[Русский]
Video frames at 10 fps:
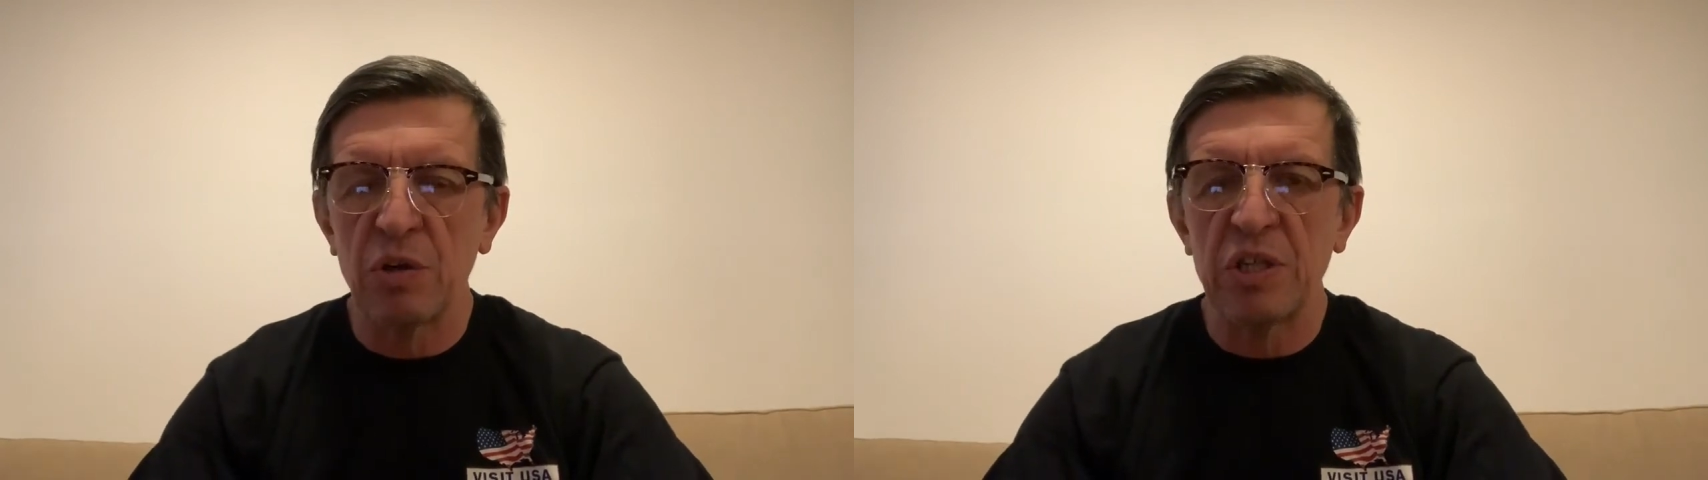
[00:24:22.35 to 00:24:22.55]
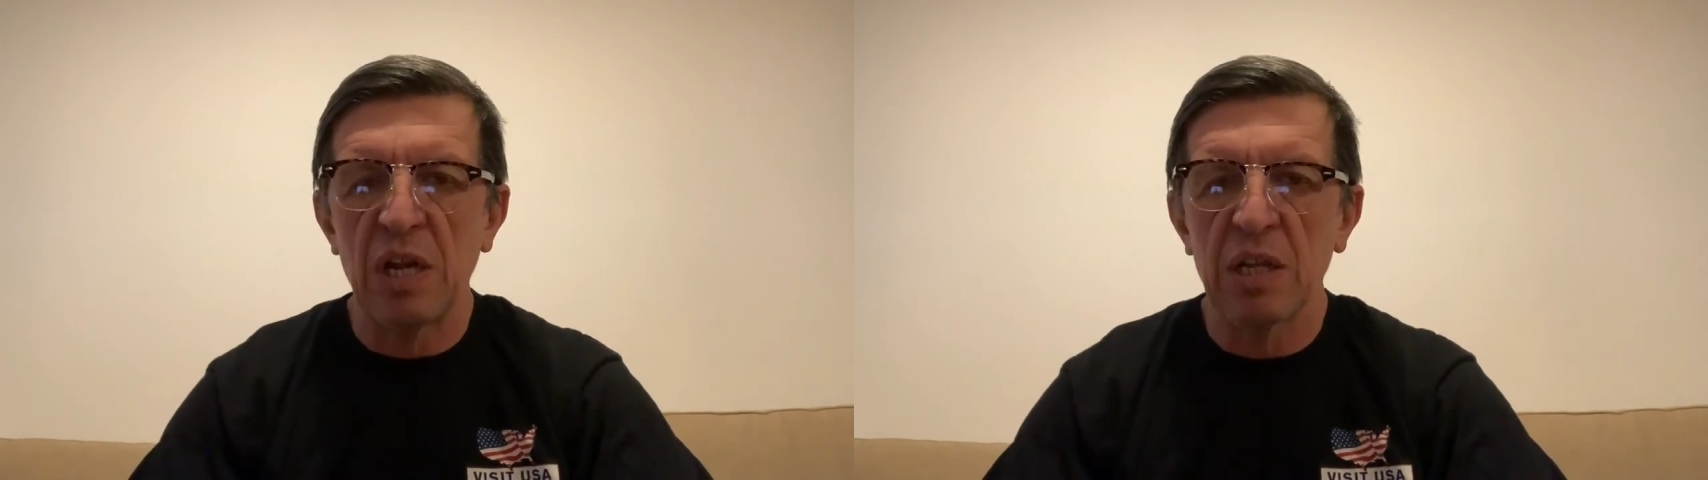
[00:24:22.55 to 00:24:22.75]

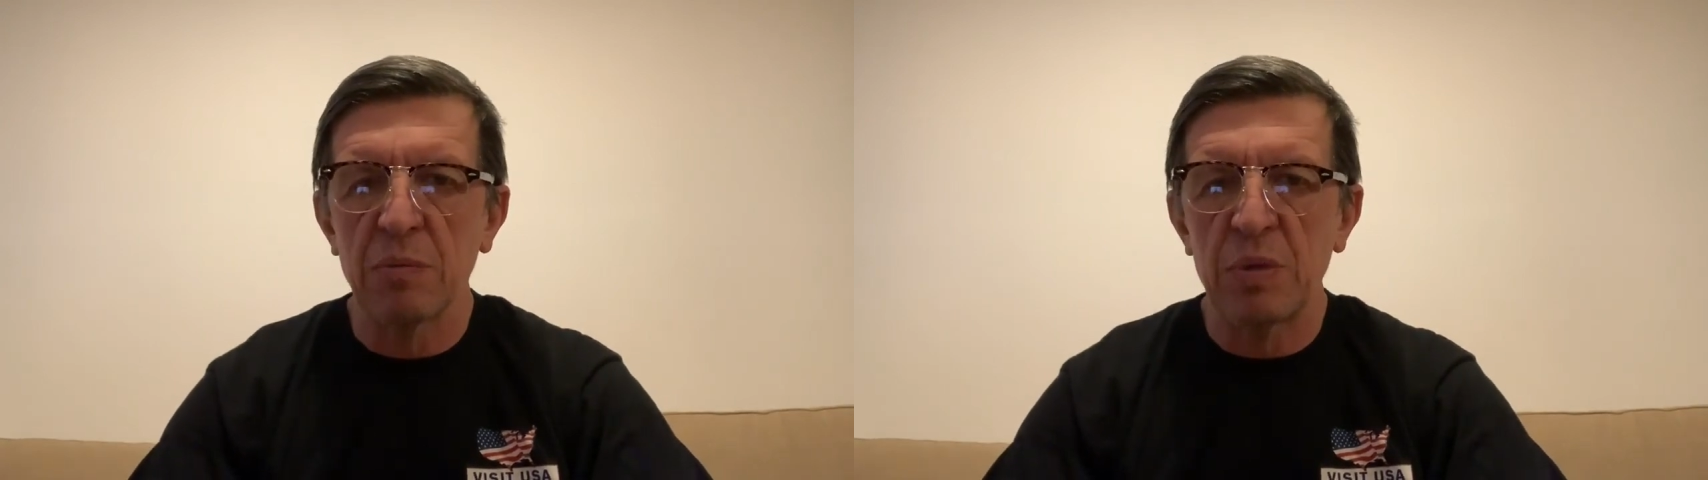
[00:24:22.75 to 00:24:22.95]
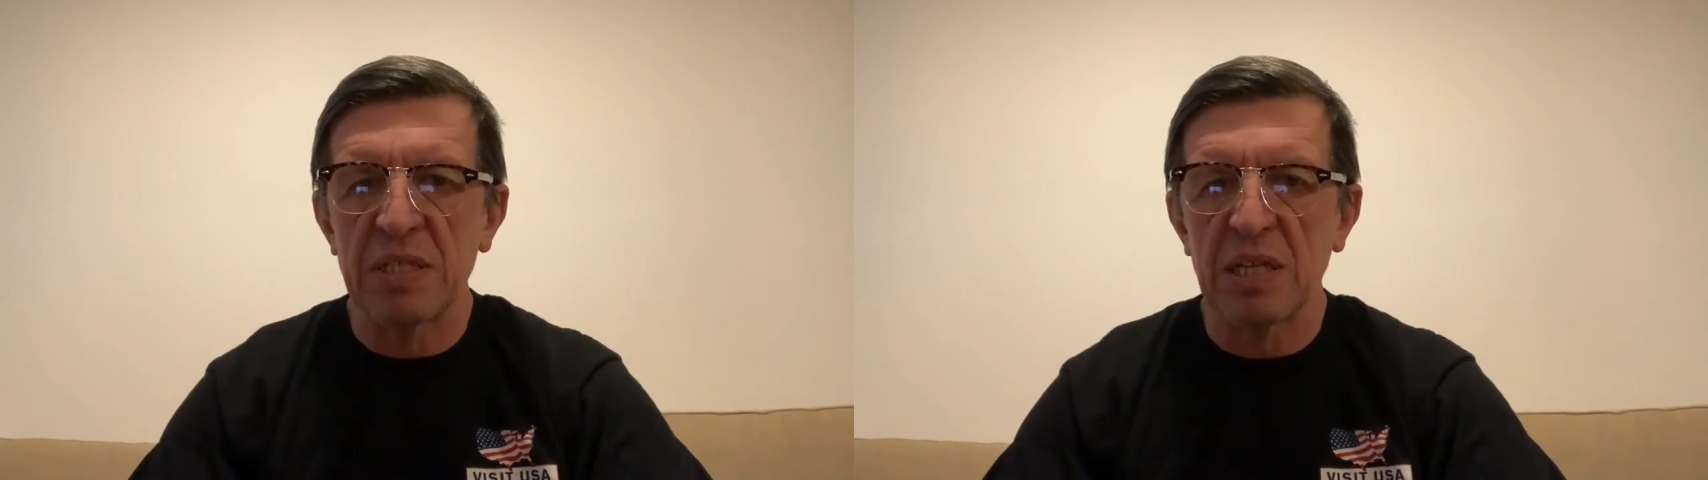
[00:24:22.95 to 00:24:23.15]

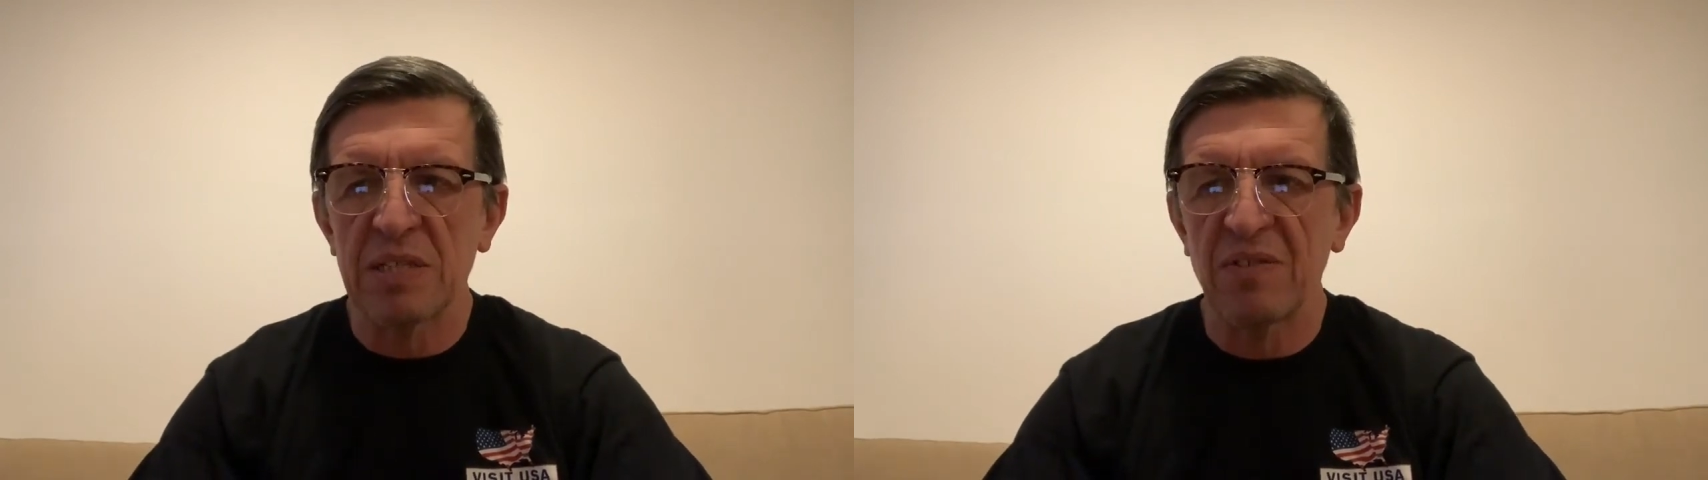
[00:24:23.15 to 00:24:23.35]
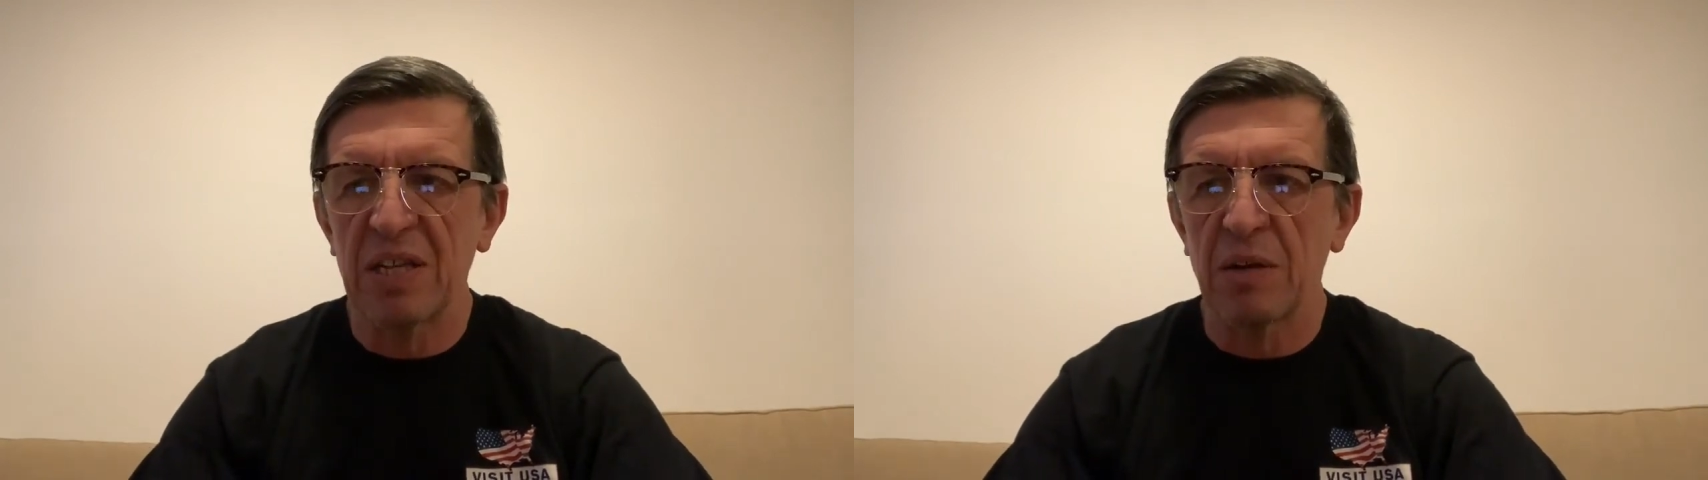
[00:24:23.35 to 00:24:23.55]
отдельных
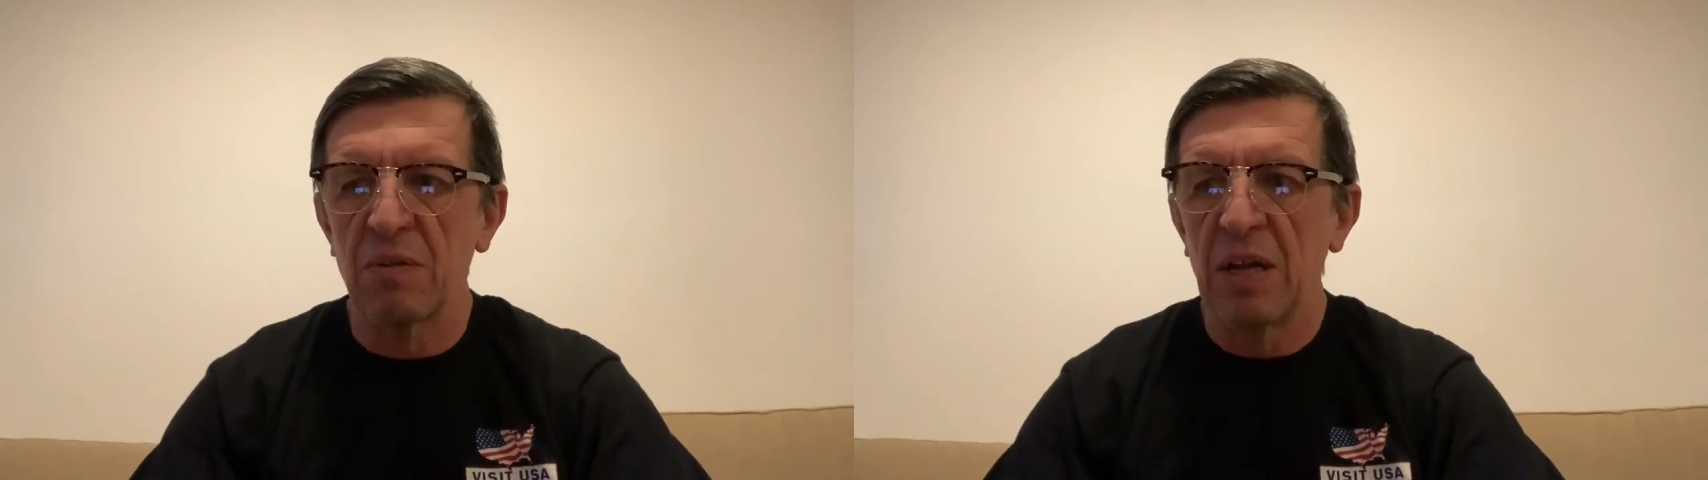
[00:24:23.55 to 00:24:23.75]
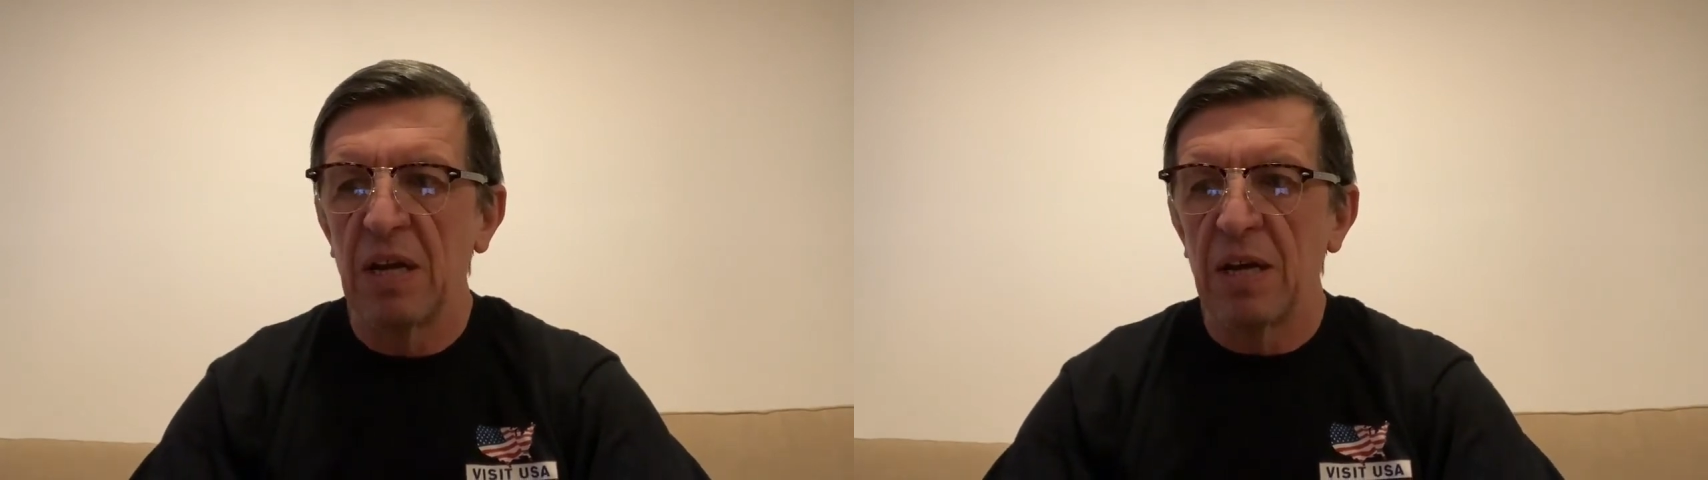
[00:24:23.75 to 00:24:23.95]
бизнесменов,